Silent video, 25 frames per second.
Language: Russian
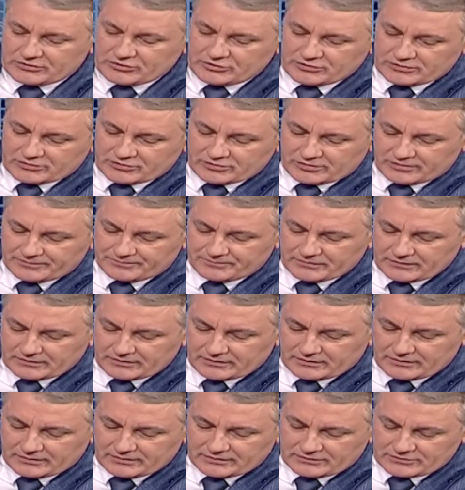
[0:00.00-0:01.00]
Черчилль
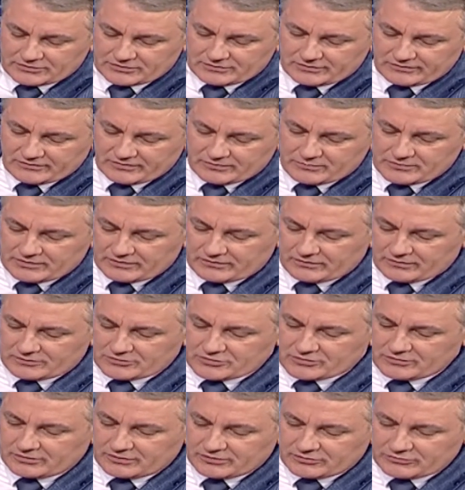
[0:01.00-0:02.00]
э, однажды заметил,
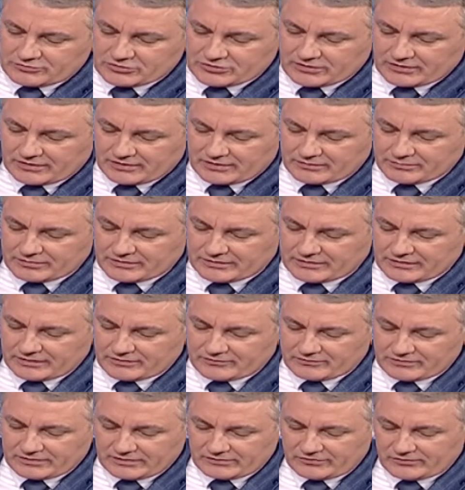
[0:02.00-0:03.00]
школьные учителя
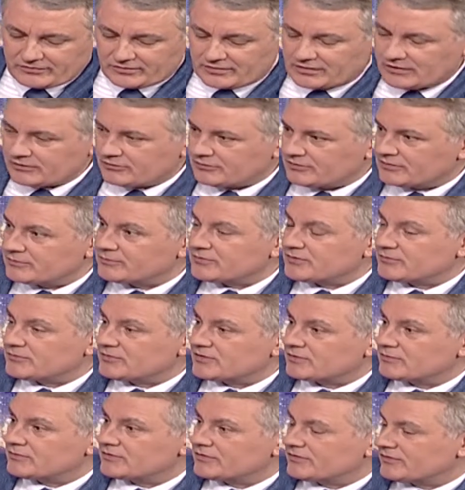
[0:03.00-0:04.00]
обладают властью, о которой
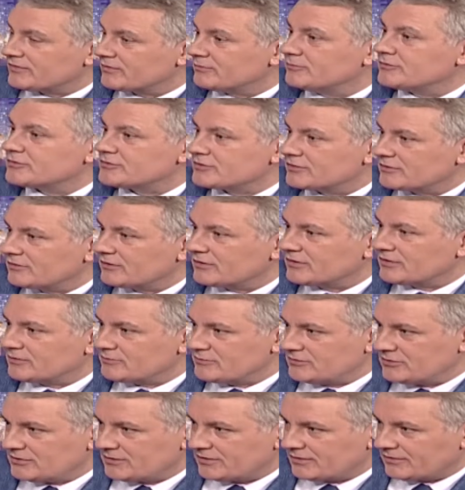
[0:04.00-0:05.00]
премьер-министр может только
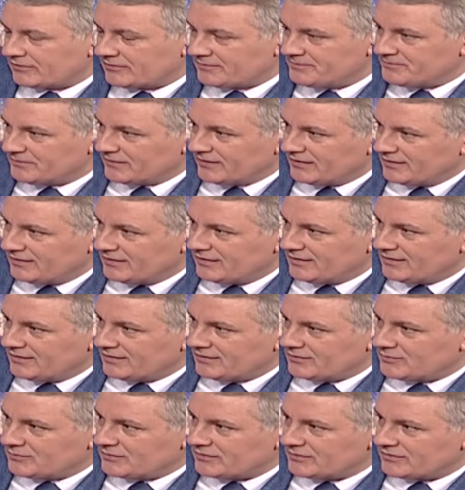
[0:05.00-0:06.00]
мечтать.
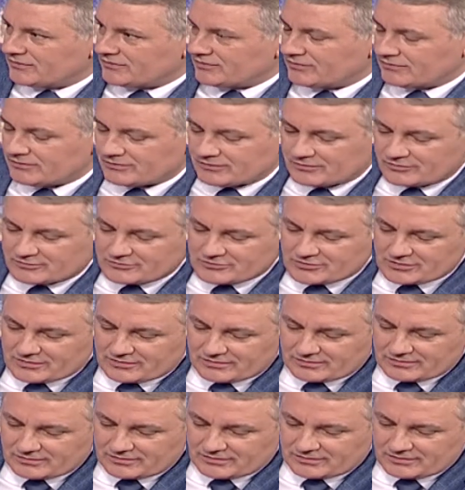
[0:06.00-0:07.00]
Имеется в виду,
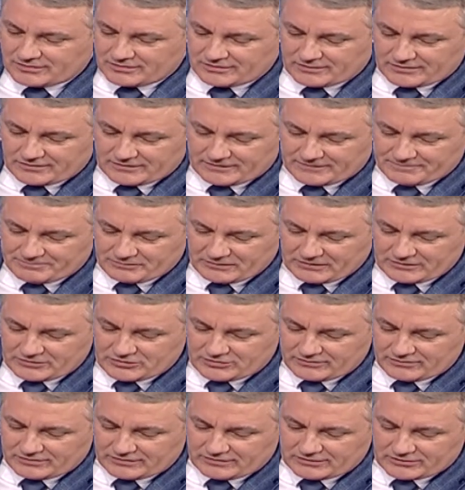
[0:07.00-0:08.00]
что,
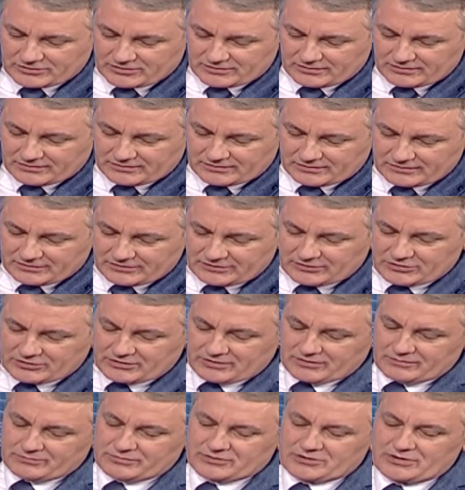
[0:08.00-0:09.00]
очевидно, шла, речь
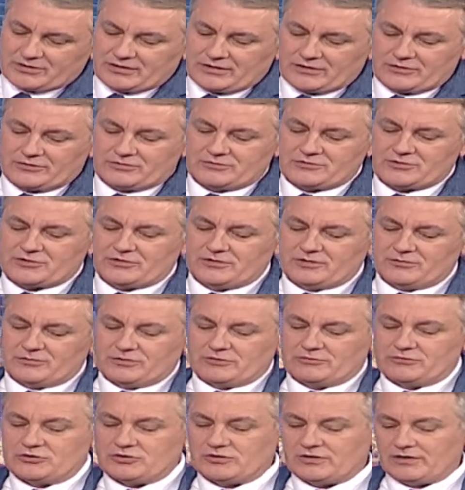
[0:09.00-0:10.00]
как бы шла о том, что
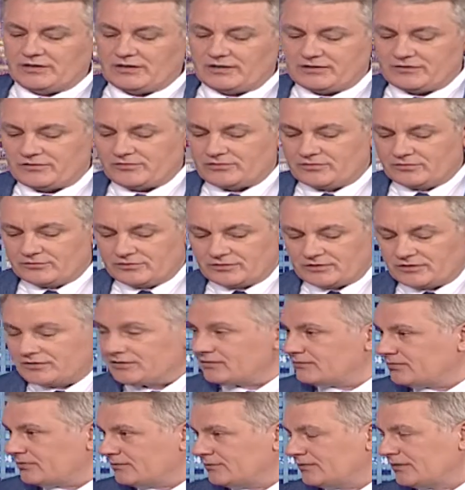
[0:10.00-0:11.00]
именно учителя истории,
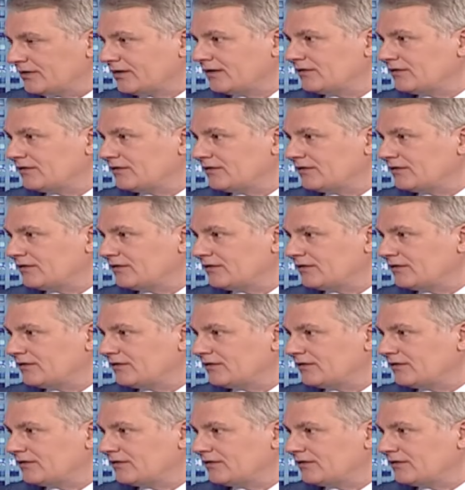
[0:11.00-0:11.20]
например,